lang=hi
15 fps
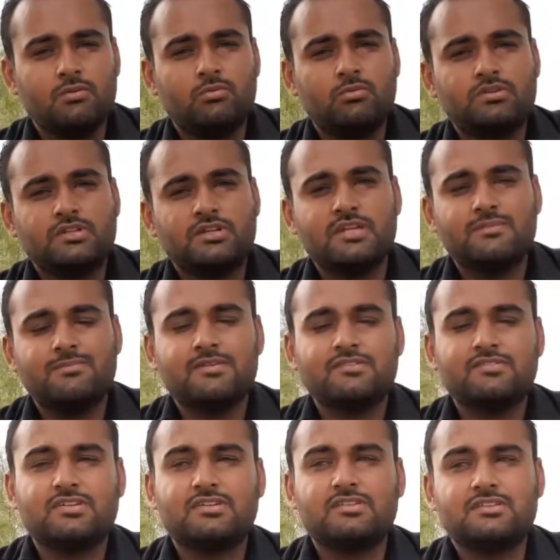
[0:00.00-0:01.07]
वो तकरीबन
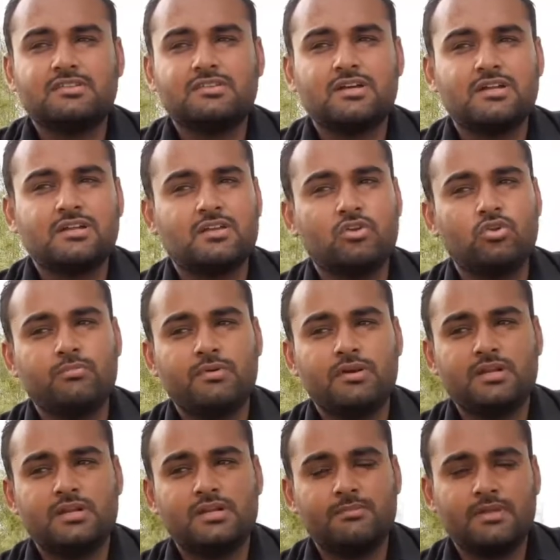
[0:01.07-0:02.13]
सत्तर
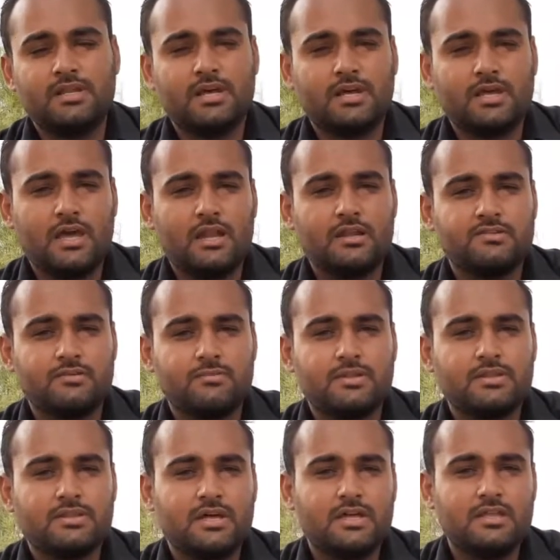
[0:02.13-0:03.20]
किलोमीटर मेरा ख्याल से
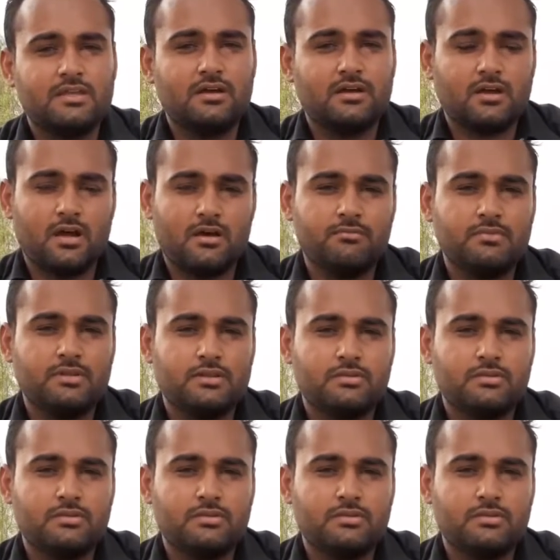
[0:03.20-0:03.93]
बनता है जहाँ कम